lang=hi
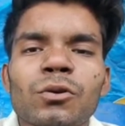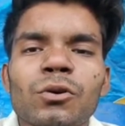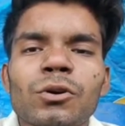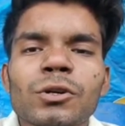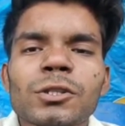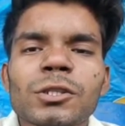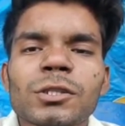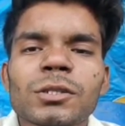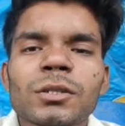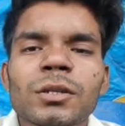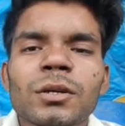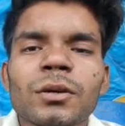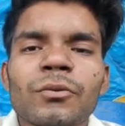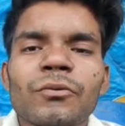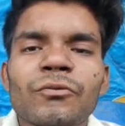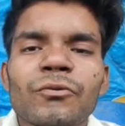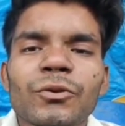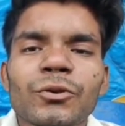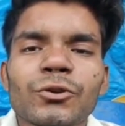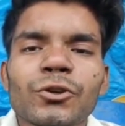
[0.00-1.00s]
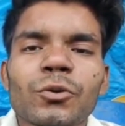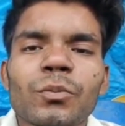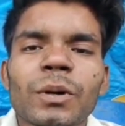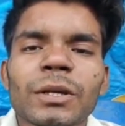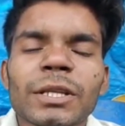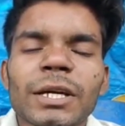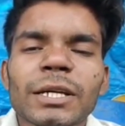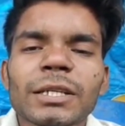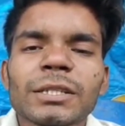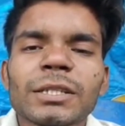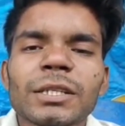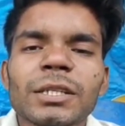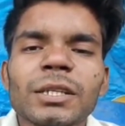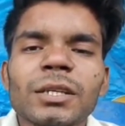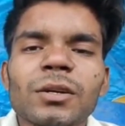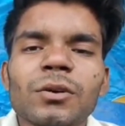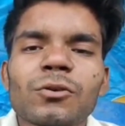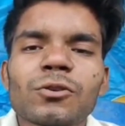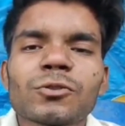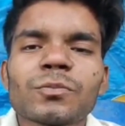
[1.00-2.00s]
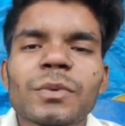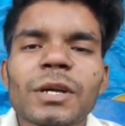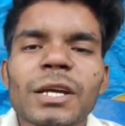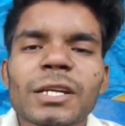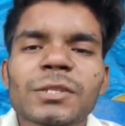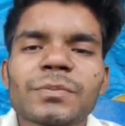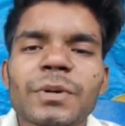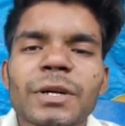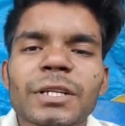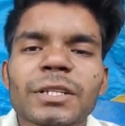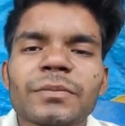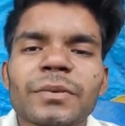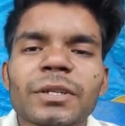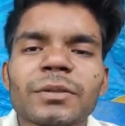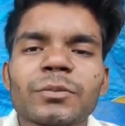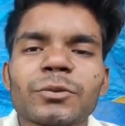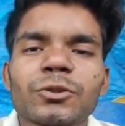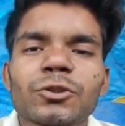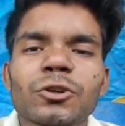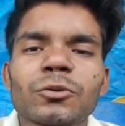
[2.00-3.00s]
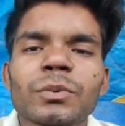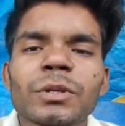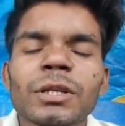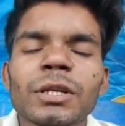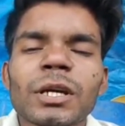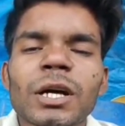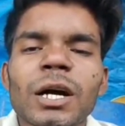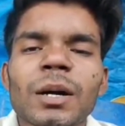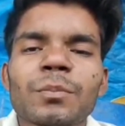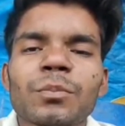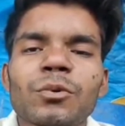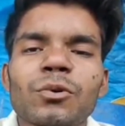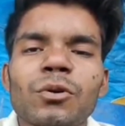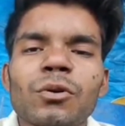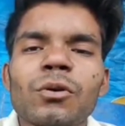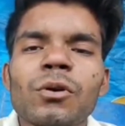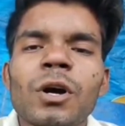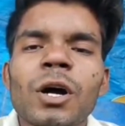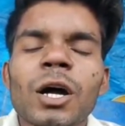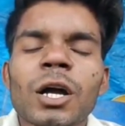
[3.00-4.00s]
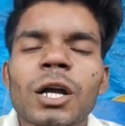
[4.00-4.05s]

रोज़ वीडियो बनाई थी उसमें एक्सपेरिमेंट वीडियो भी आपको